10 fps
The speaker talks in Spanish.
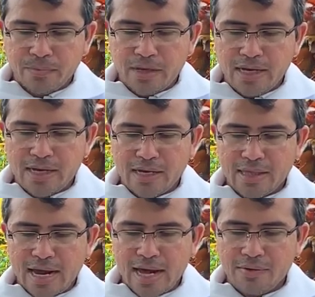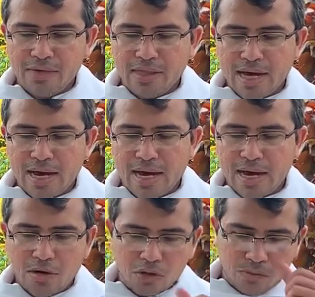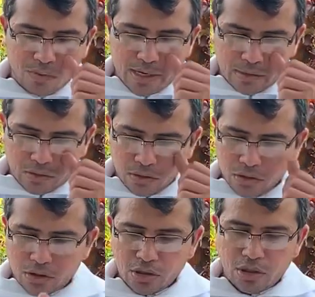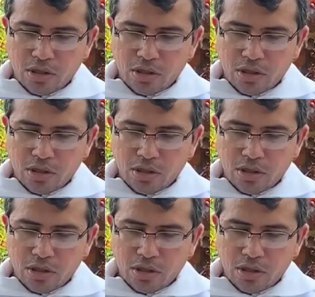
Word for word: y que da la vida a los muertos,